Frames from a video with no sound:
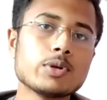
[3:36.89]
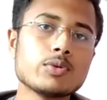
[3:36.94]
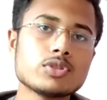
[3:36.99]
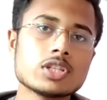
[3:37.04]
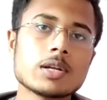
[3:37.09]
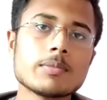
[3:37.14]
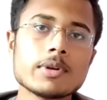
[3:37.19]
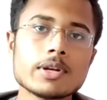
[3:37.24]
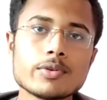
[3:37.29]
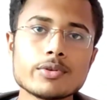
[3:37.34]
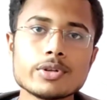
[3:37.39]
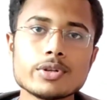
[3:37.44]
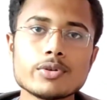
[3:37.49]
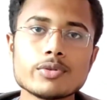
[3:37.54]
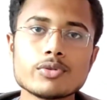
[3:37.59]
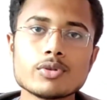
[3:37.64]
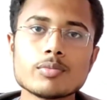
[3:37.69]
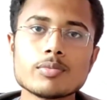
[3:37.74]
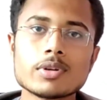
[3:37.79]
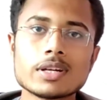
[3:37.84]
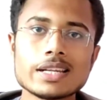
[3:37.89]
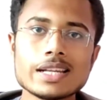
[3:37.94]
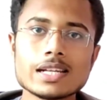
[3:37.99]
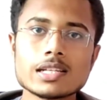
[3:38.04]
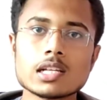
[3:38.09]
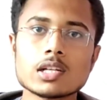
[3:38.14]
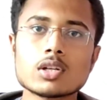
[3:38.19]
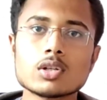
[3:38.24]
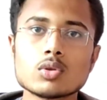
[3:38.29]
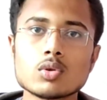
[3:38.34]
फ्यूचर में वो यूट्यूब
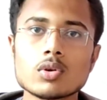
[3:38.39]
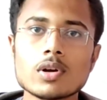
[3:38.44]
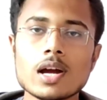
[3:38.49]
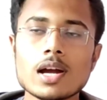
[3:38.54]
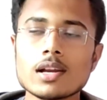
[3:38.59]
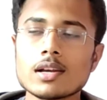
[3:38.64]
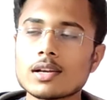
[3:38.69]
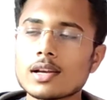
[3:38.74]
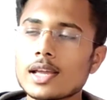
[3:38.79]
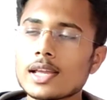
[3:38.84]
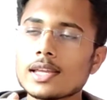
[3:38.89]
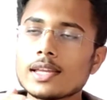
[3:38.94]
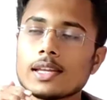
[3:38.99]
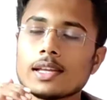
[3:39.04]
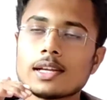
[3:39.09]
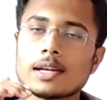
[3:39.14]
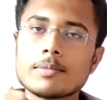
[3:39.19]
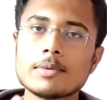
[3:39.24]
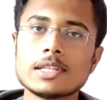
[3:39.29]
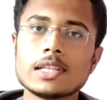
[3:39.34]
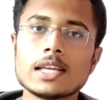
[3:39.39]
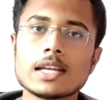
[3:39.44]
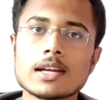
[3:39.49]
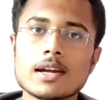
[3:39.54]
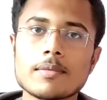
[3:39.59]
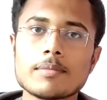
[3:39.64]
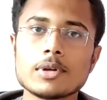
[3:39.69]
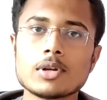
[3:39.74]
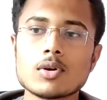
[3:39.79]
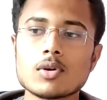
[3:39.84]
क्रिएटर को दोगा ना ही कभी
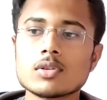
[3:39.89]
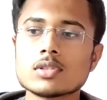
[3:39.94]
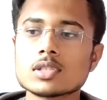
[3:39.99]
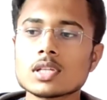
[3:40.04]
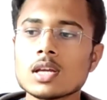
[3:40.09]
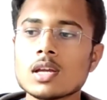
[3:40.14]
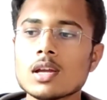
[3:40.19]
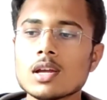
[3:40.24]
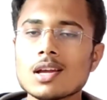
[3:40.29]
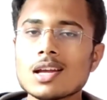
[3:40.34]
देगा बिकॉज